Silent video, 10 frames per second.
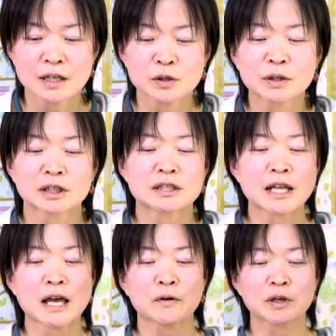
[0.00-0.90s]
そう私
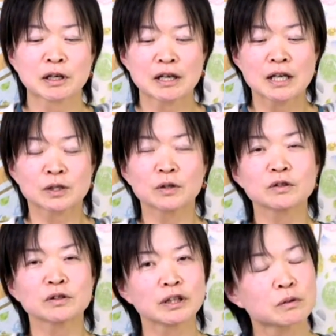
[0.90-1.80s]
ねこれちょう
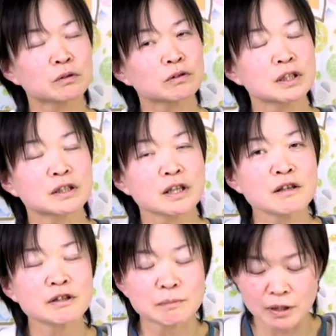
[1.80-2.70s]
どねこの
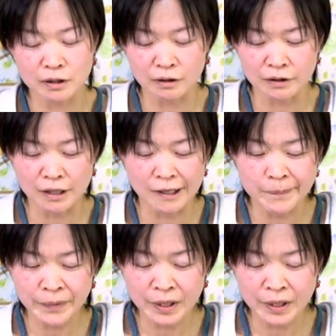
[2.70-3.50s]
23日前だったかな